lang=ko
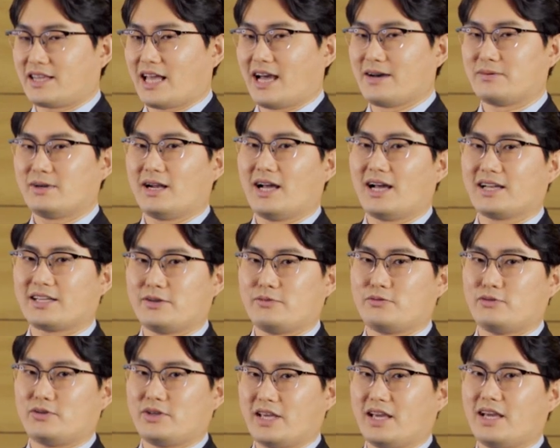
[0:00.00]
답을 하기
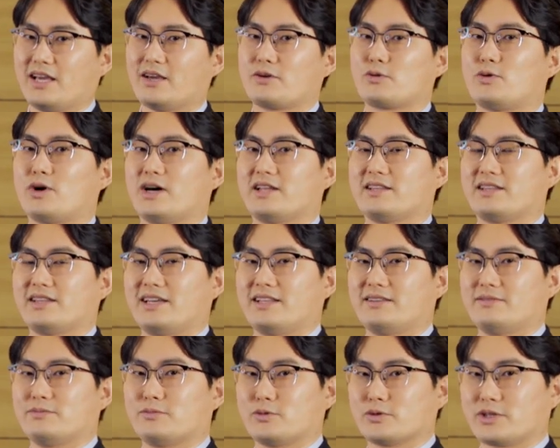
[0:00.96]
위해
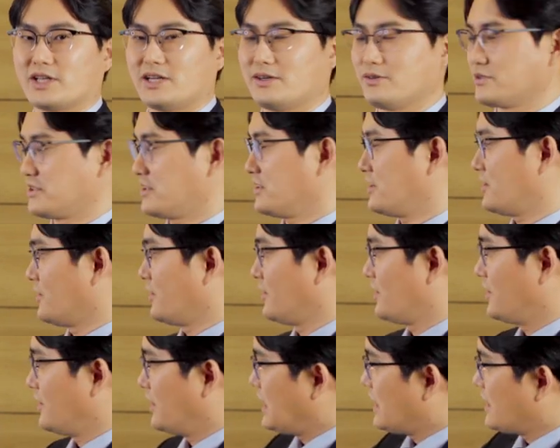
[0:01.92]
고안된 모델로서
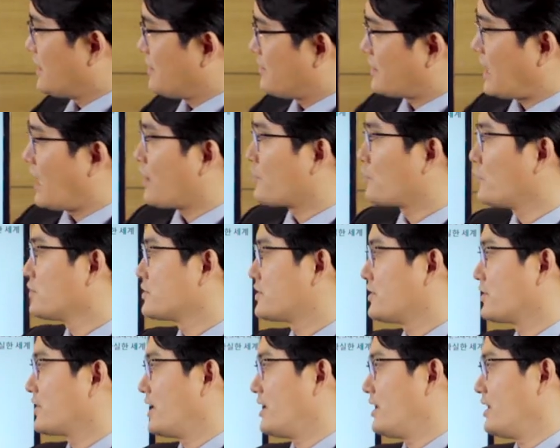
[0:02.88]

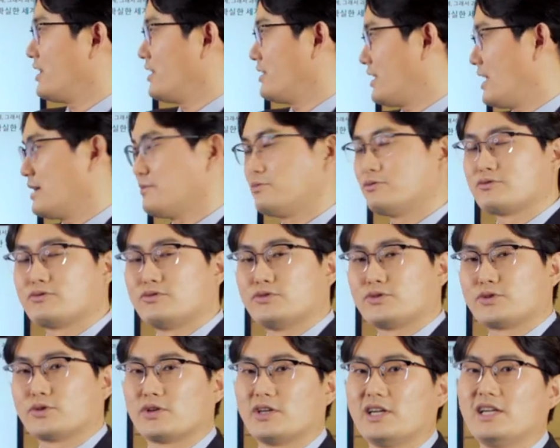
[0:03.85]
다공석의 내부
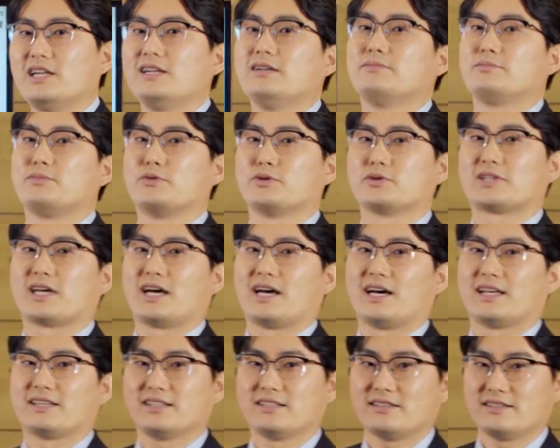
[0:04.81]
구조를
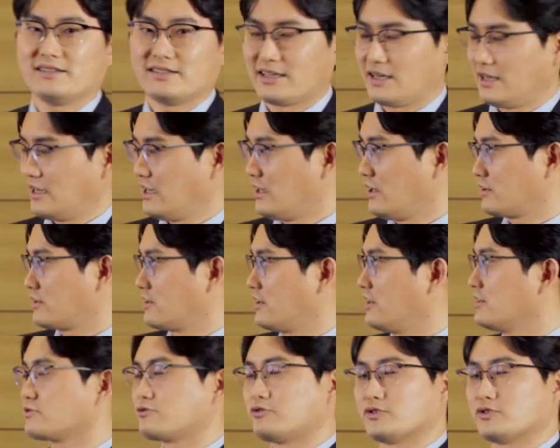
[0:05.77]
묘사하는 어, 그런